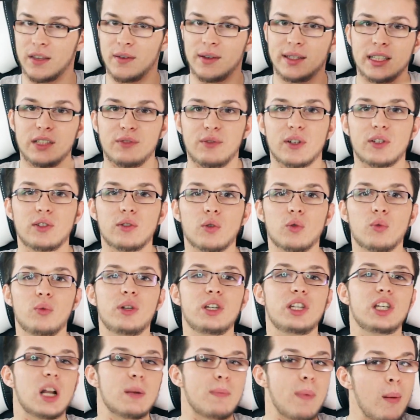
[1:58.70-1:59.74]
C'est vrai que des fois sur
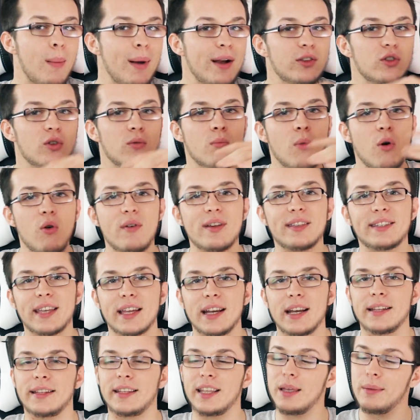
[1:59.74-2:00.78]
Wish, il y a pas mal de mauvaise
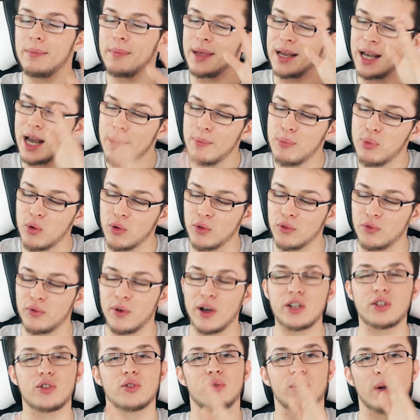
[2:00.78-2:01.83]
qualité, mais là, pour une
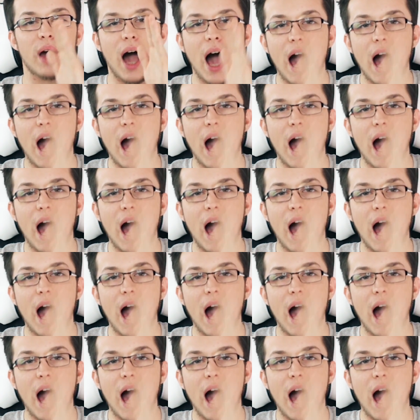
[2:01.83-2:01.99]
fois, je suis